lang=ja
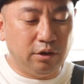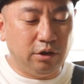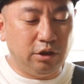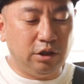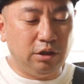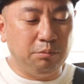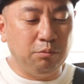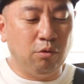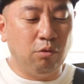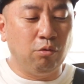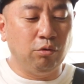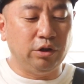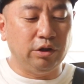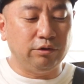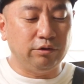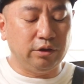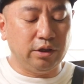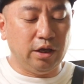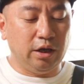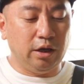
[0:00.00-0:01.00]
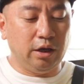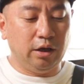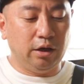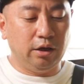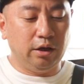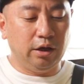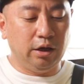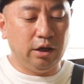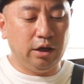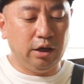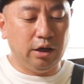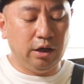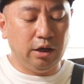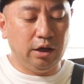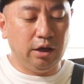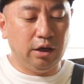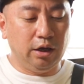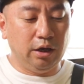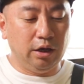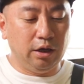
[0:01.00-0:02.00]
紐をですね、
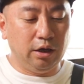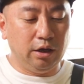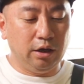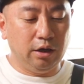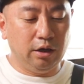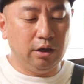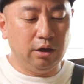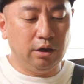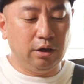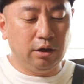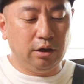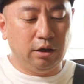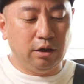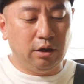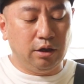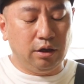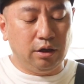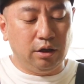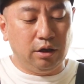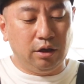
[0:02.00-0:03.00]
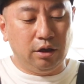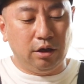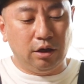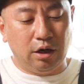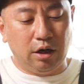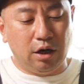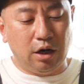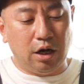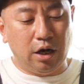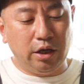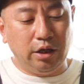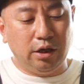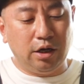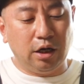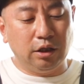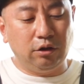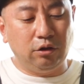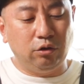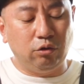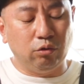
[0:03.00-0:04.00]
えー、
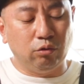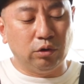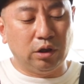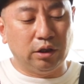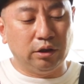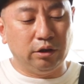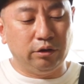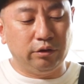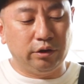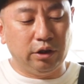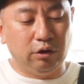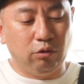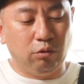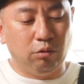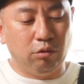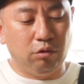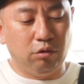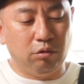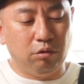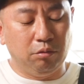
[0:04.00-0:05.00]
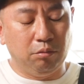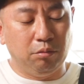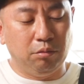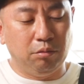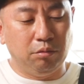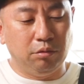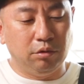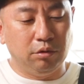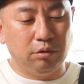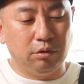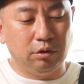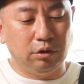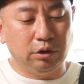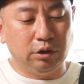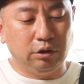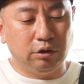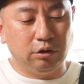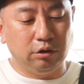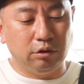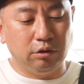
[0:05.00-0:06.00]
ハイカットなんですけど
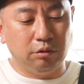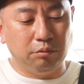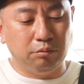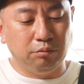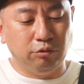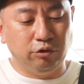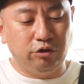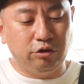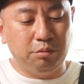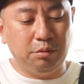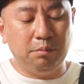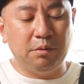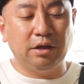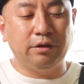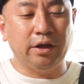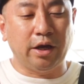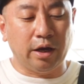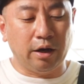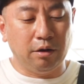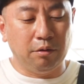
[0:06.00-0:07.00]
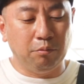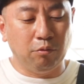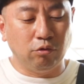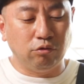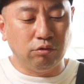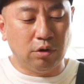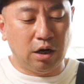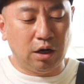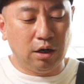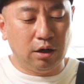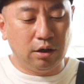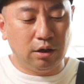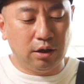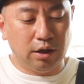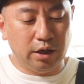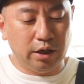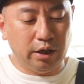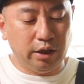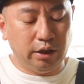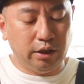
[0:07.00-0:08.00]
結びません僕は
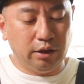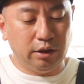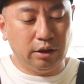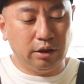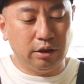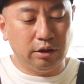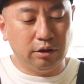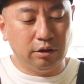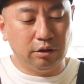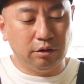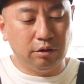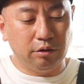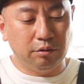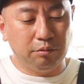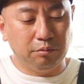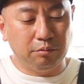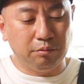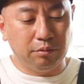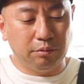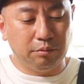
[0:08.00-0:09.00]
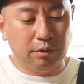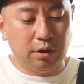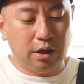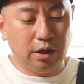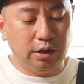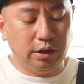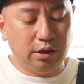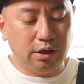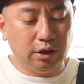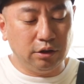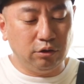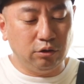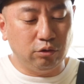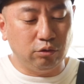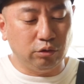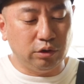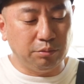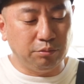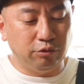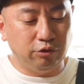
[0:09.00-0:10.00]
はい
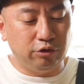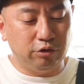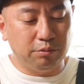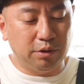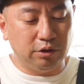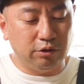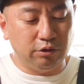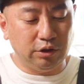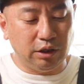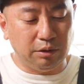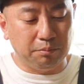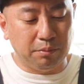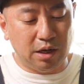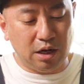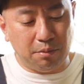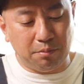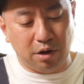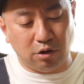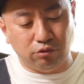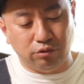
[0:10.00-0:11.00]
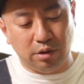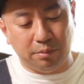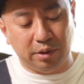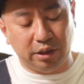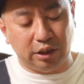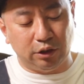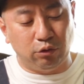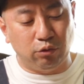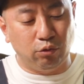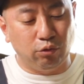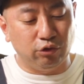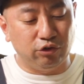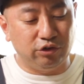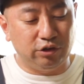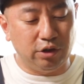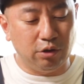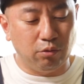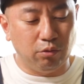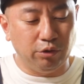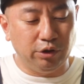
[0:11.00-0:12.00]
ハイカットで結ばずにまあまあ上まで通
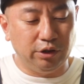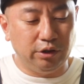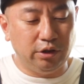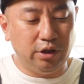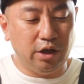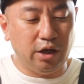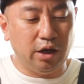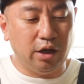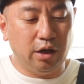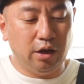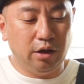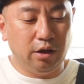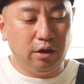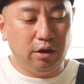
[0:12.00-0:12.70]
しておいて